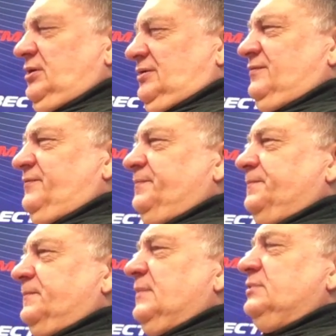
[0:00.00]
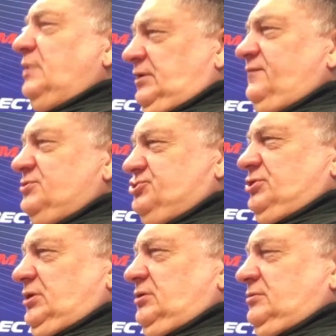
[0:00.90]
Иван-чай. Да,
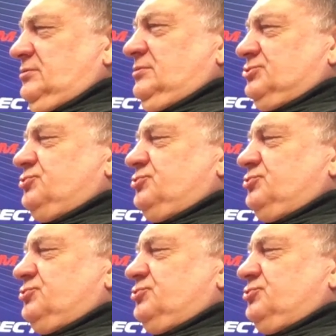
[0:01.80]
Иван-чай, да.